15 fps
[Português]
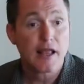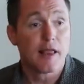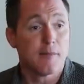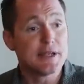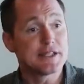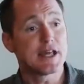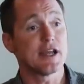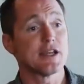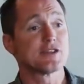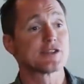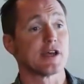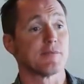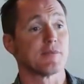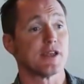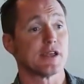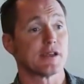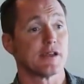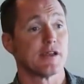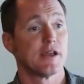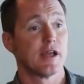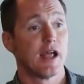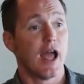Deixe-me dizer algo a
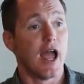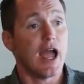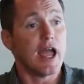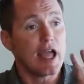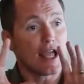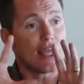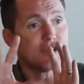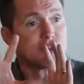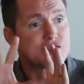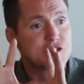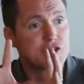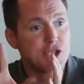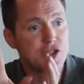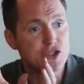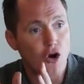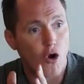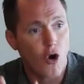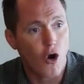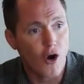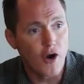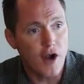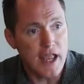vocês: a
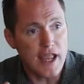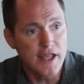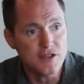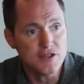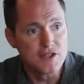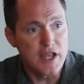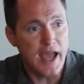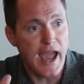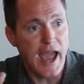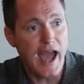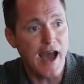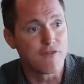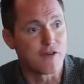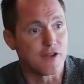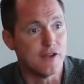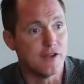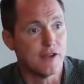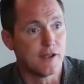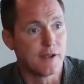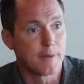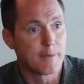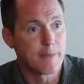porta para o
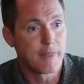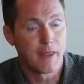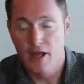céu,